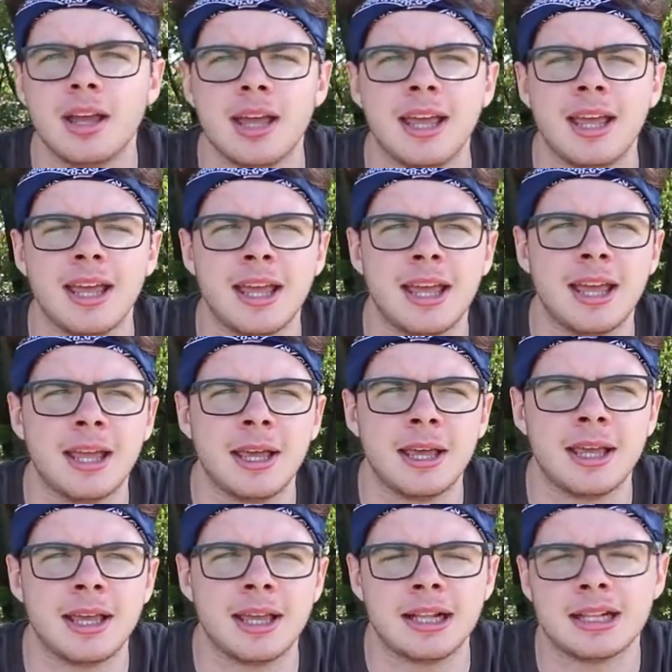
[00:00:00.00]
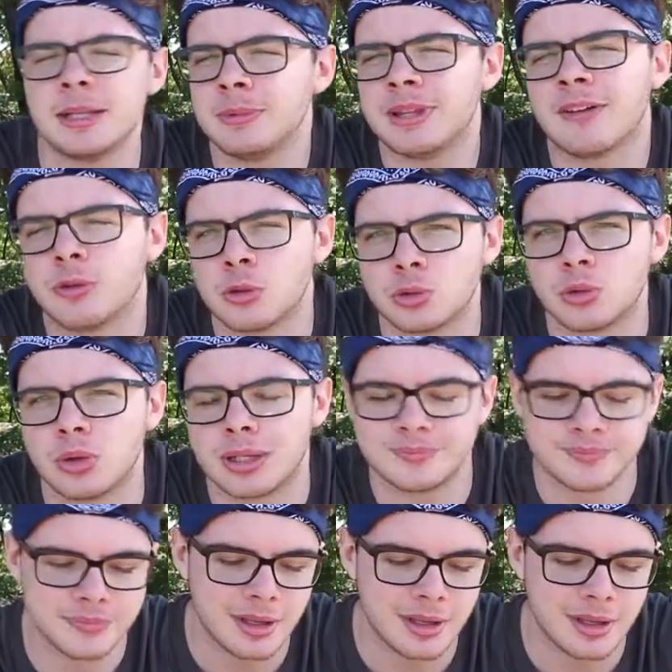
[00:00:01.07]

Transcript: eh, ti dà fortuna.